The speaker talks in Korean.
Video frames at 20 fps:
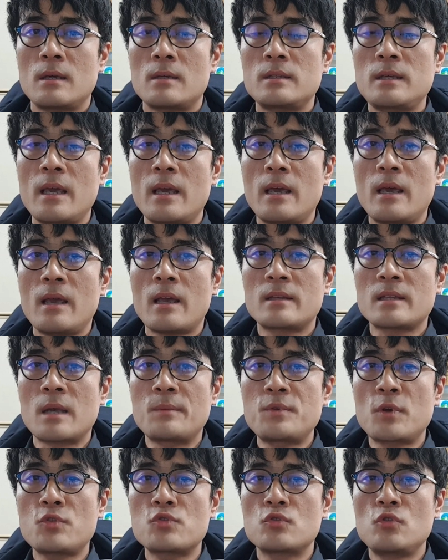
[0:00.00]
이에
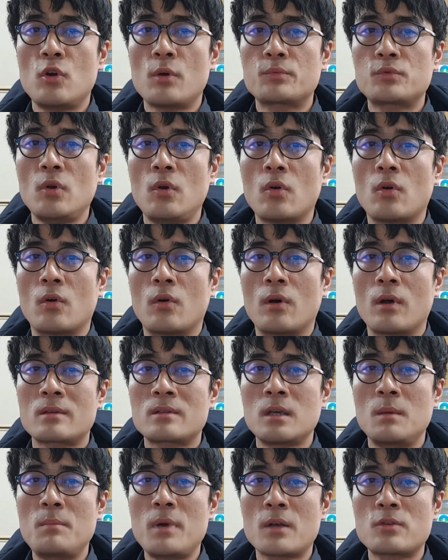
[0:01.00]
삼성중공업도
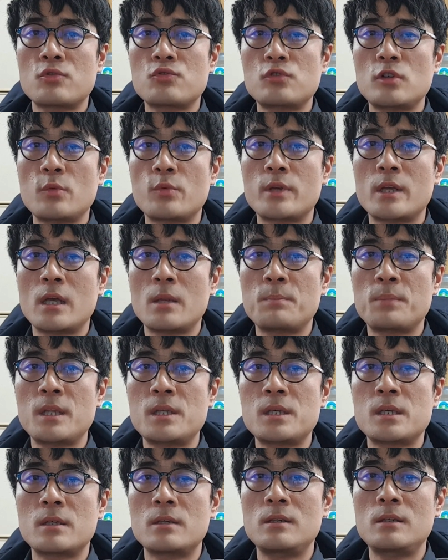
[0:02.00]
선박 수주를 위한
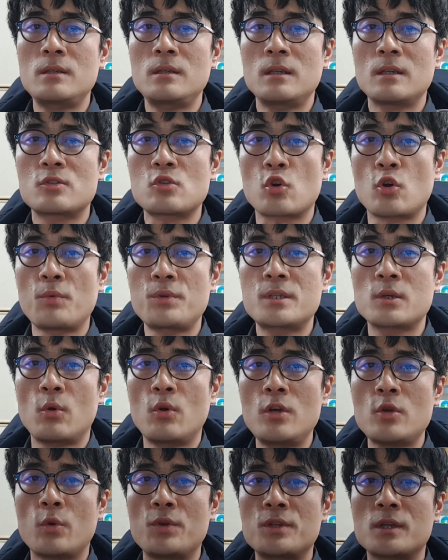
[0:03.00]
패치를 조금씩
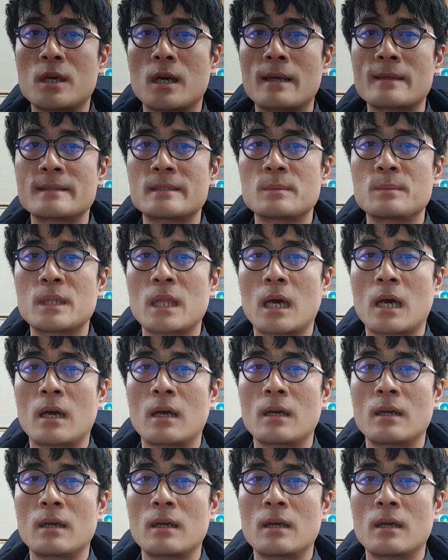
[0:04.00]
올리고 있는 것 같습니다.